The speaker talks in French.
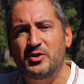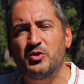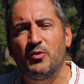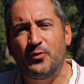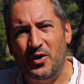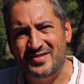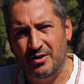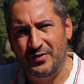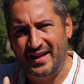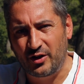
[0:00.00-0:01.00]
mais je me
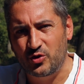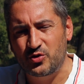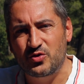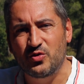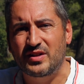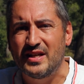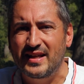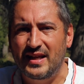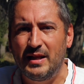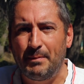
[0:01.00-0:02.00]
force à faire quelque chose d'autre
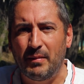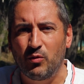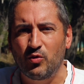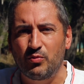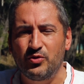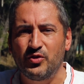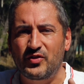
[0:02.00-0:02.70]
qui n'est pas bon non plus.